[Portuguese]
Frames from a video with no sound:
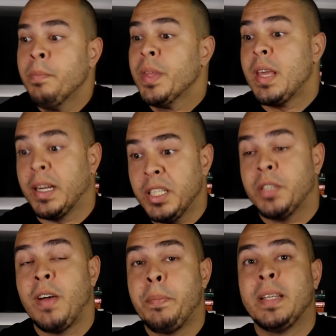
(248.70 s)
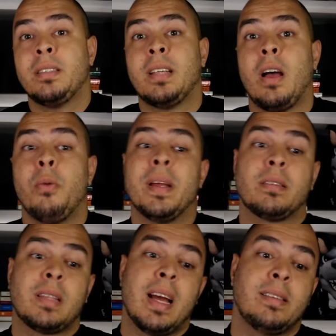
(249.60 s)
E a gente vai precisar
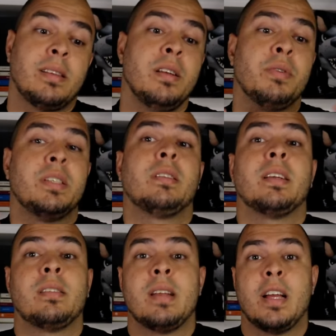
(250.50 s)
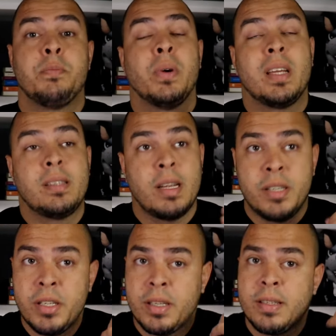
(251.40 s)
aumentar esse nível de intensidade, porque se a
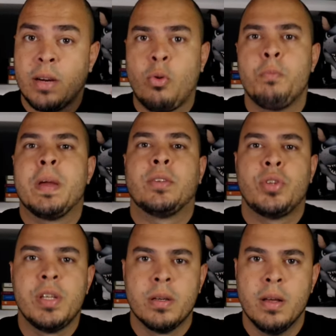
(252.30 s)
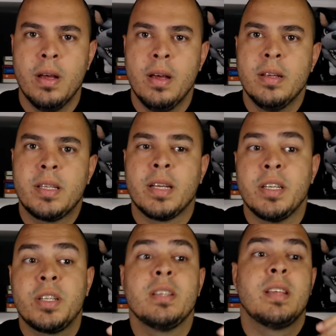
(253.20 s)
gente quiser competir, se a
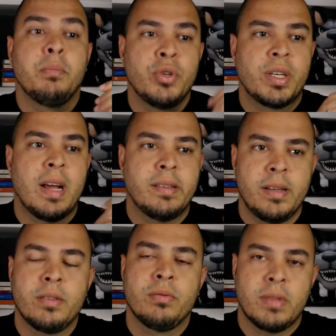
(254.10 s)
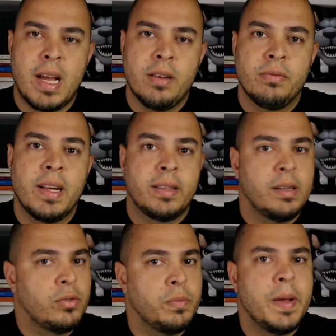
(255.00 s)
gente quiser buscar esse resultado, vai ter
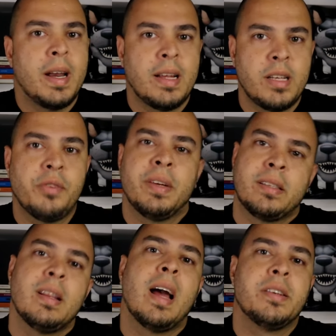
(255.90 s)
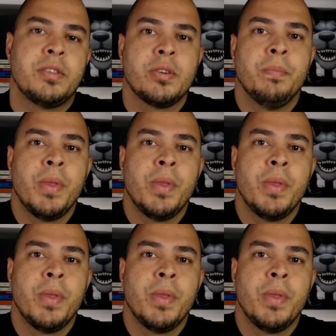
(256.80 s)
que superar as adversidades.